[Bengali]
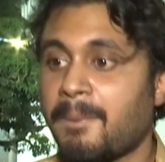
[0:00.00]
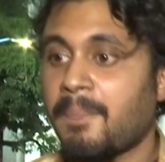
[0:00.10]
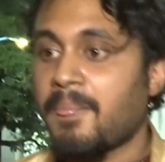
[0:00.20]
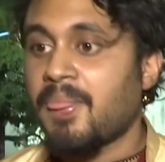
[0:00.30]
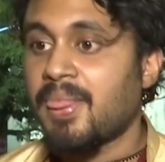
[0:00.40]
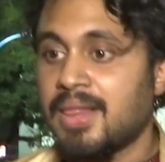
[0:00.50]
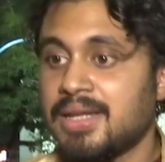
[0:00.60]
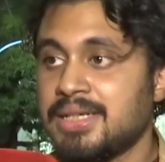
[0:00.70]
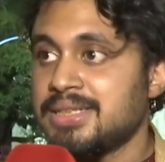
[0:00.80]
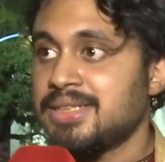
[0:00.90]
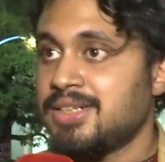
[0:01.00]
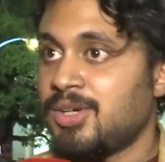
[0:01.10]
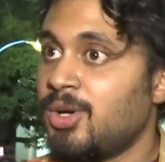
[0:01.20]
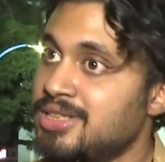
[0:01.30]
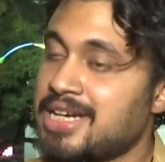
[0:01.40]
কতক্ষণ দাঁড়িয়ে আছে
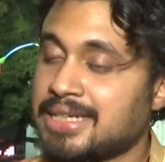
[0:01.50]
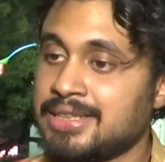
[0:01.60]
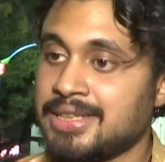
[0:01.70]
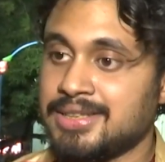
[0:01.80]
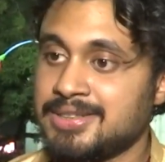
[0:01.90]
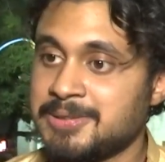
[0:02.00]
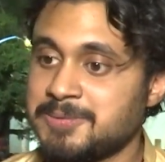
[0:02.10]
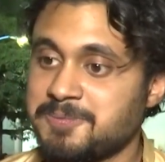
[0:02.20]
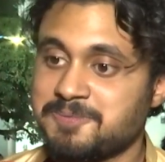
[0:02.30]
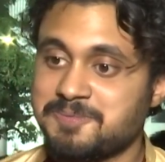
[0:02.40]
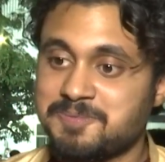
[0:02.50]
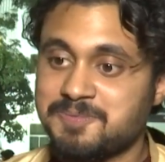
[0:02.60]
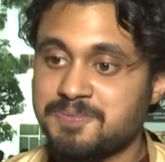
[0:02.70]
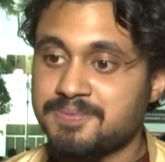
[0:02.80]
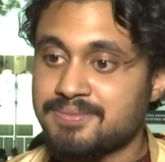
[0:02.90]
ওই চাকে থেকে
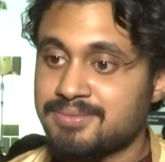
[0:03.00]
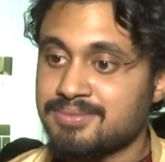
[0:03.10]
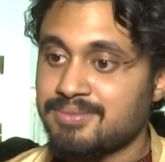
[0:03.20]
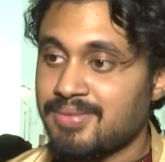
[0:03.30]
কার ফিল্ম দেখতে